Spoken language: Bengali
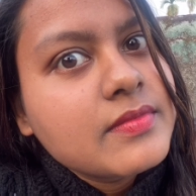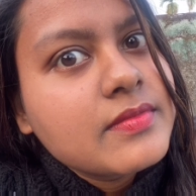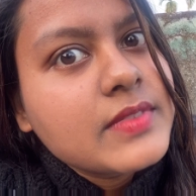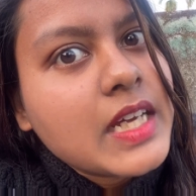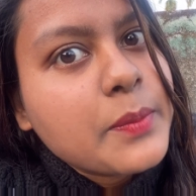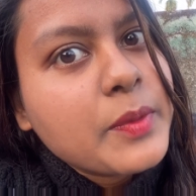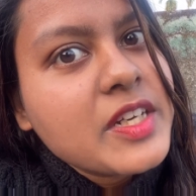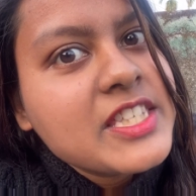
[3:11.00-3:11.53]

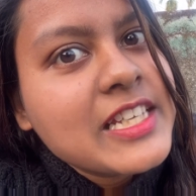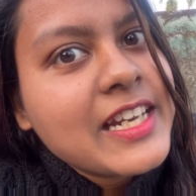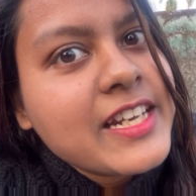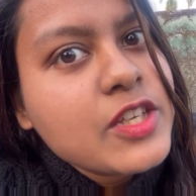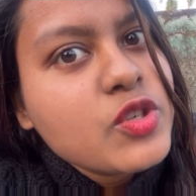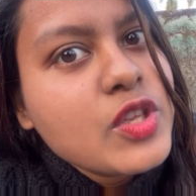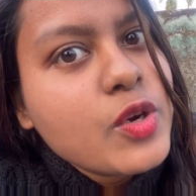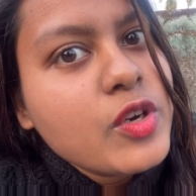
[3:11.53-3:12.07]
তারপরে
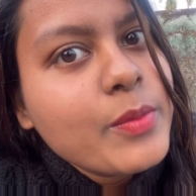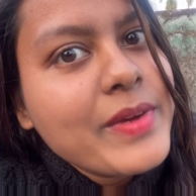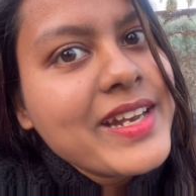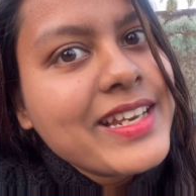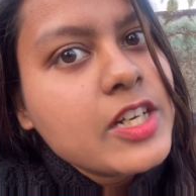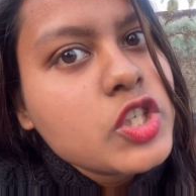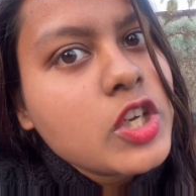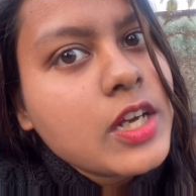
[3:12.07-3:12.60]
ছেলেটা যদি কোনো
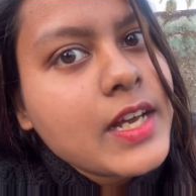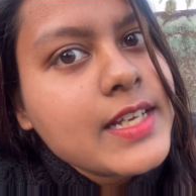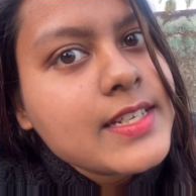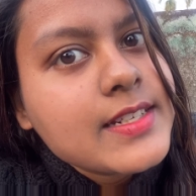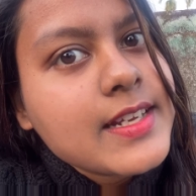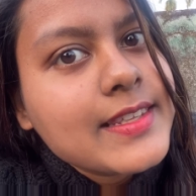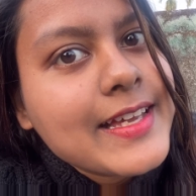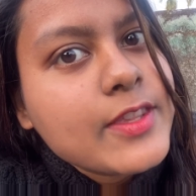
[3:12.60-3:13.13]
মেন্টাল শখ খায়
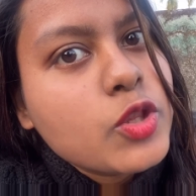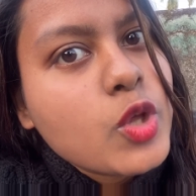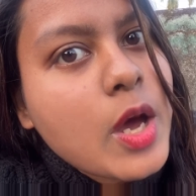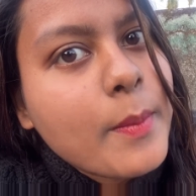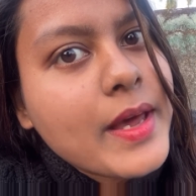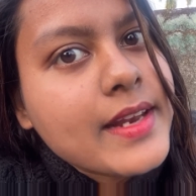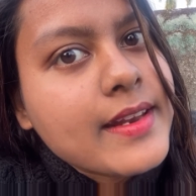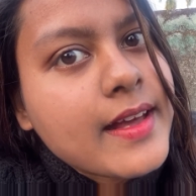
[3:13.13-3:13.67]
সেটা দায়িত্ব
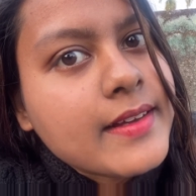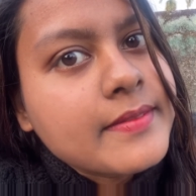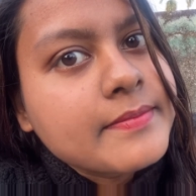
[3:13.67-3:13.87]
আমার না